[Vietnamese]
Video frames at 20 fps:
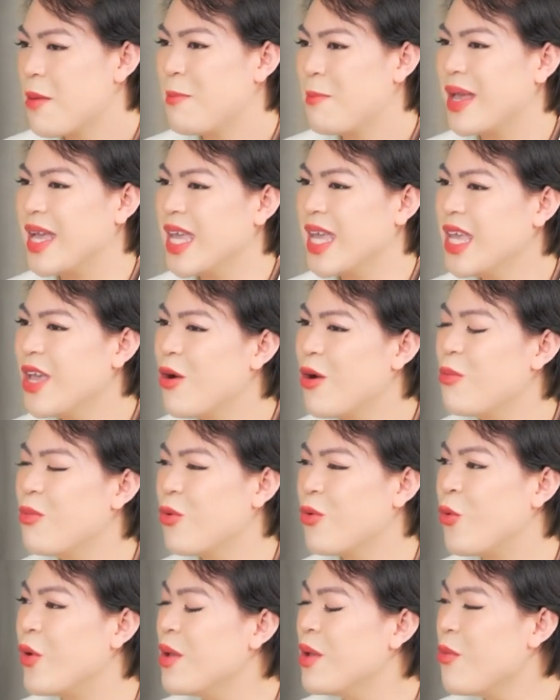mình yêu
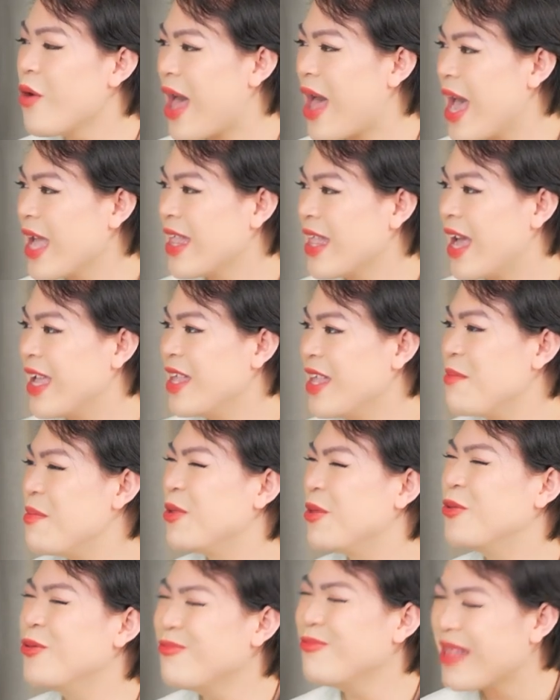quý một ai đấy thì
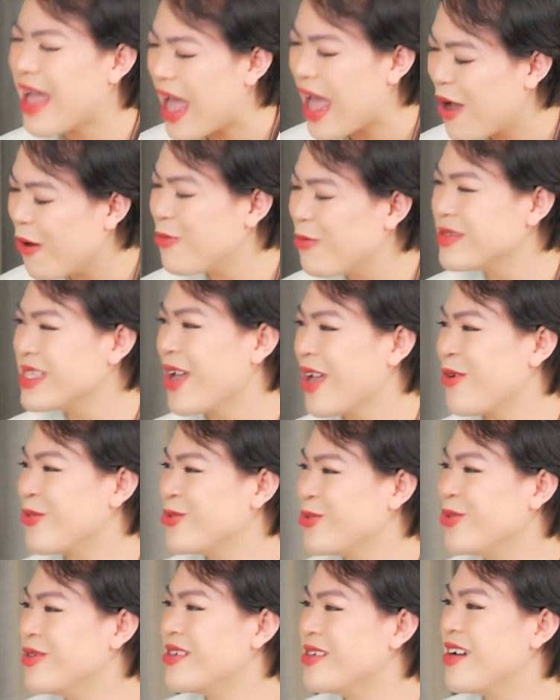mình lúc nào cũng sẽ có
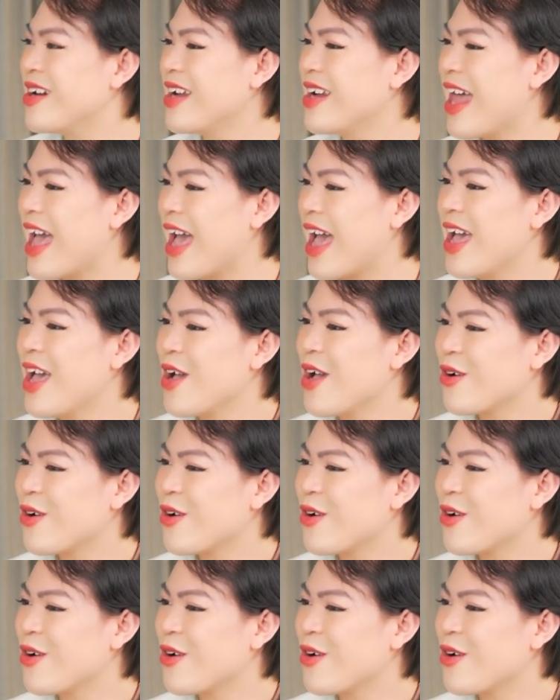xu hướng là